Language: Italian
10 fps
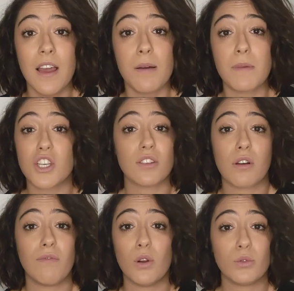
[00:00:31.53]
mi ci
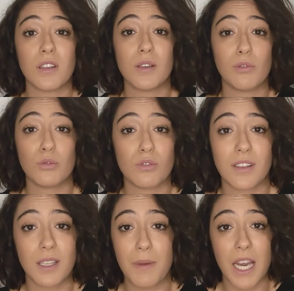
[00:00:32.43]
sono volute tipo due
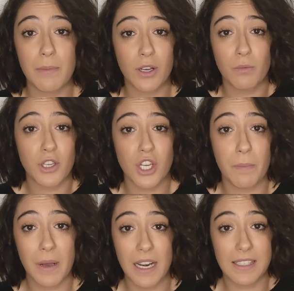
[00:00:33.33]
settimane per cominciare a
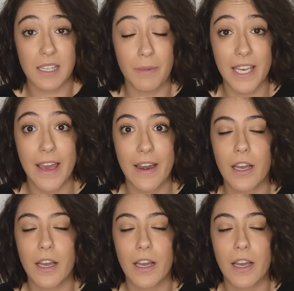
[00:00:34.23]
parlare sta maniera.